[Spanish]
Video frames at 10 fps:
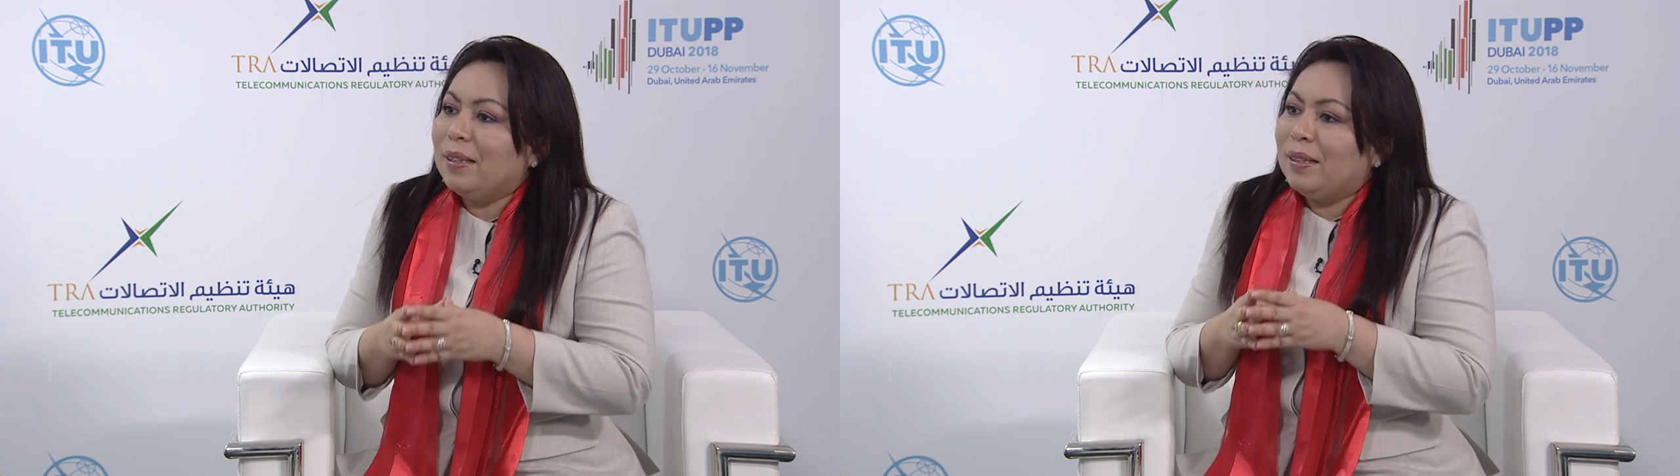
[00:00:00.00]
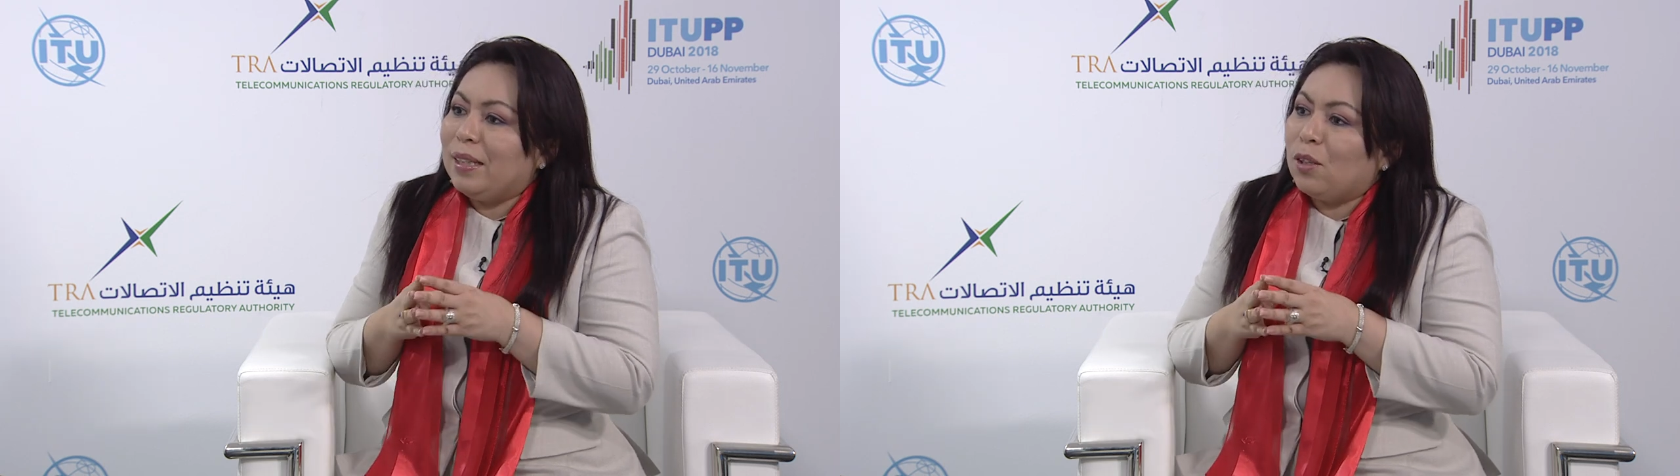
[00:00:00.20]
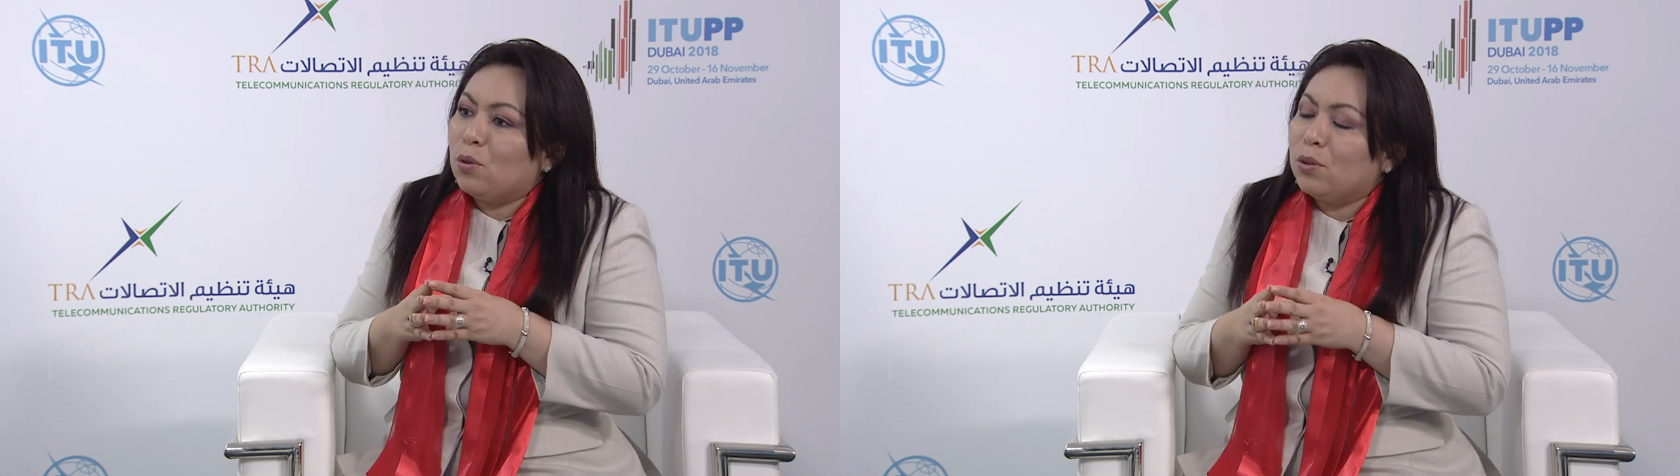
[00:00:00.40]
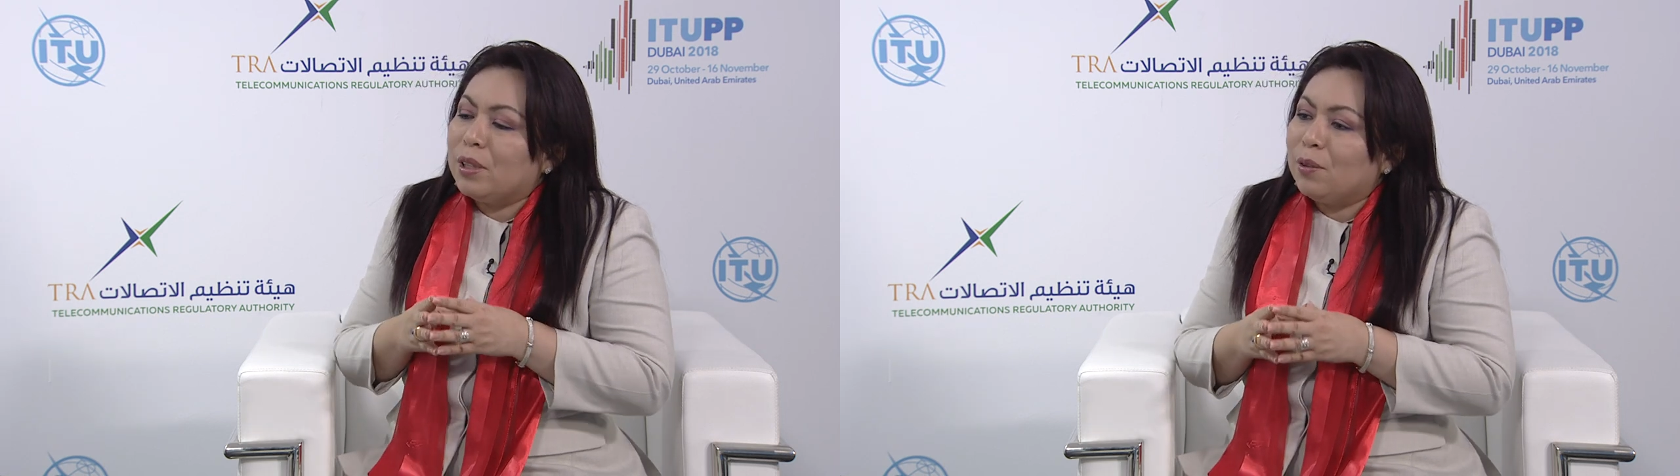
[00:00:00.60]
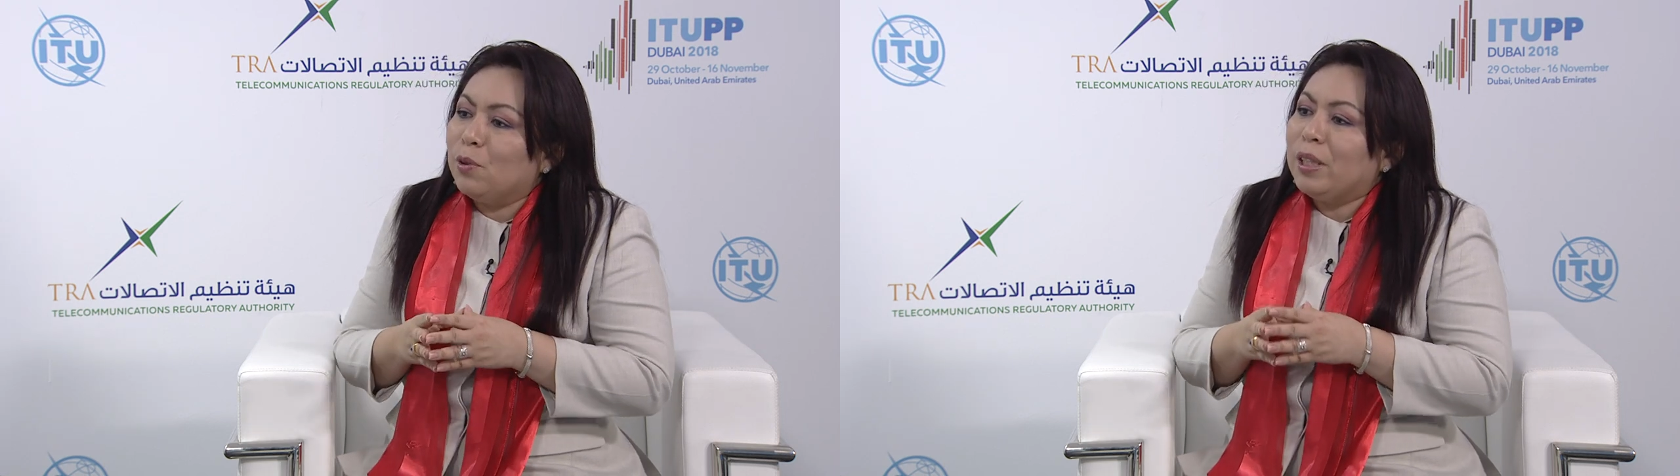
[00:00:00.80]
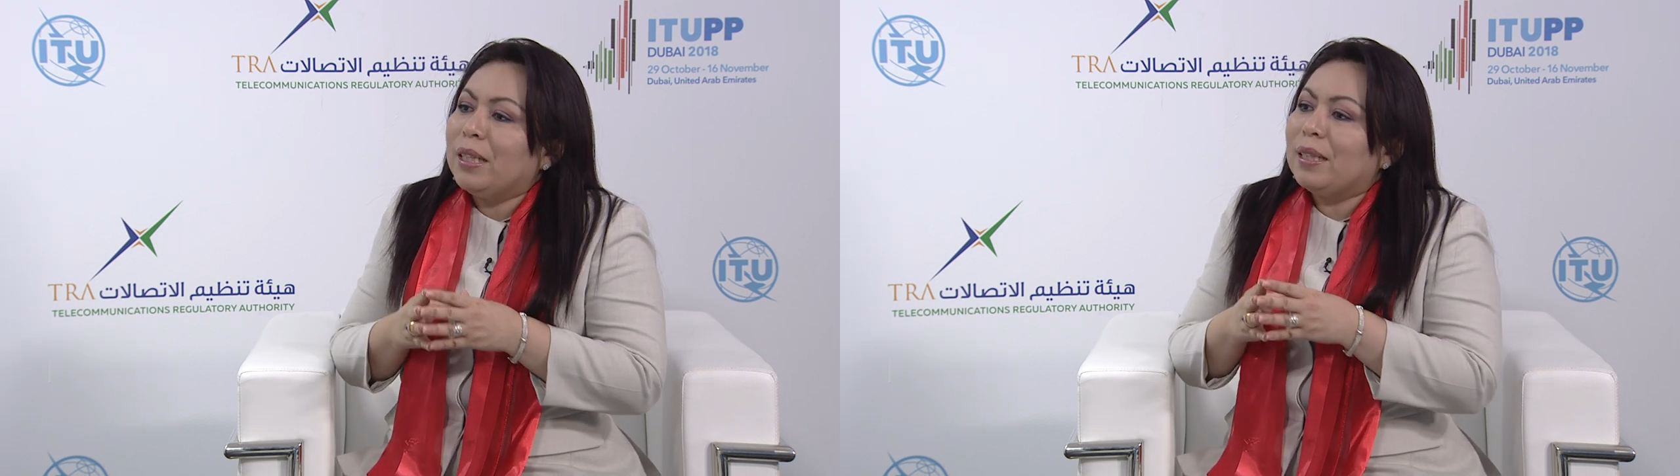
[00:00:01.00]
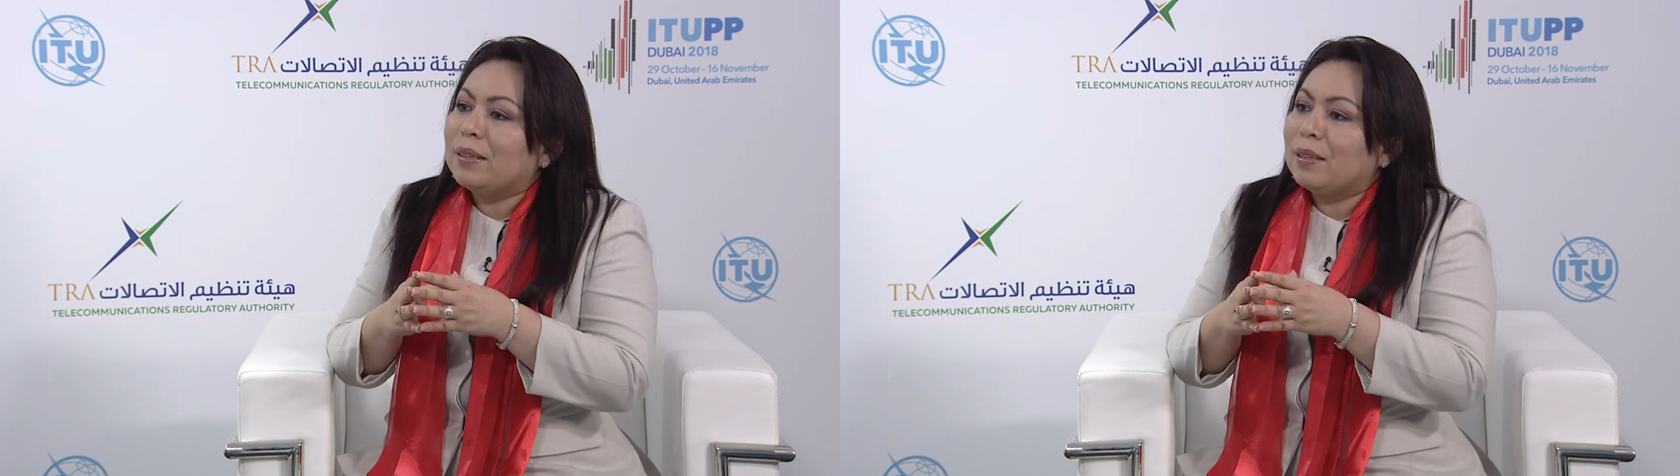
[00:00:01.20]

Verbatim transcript: de contribuir a la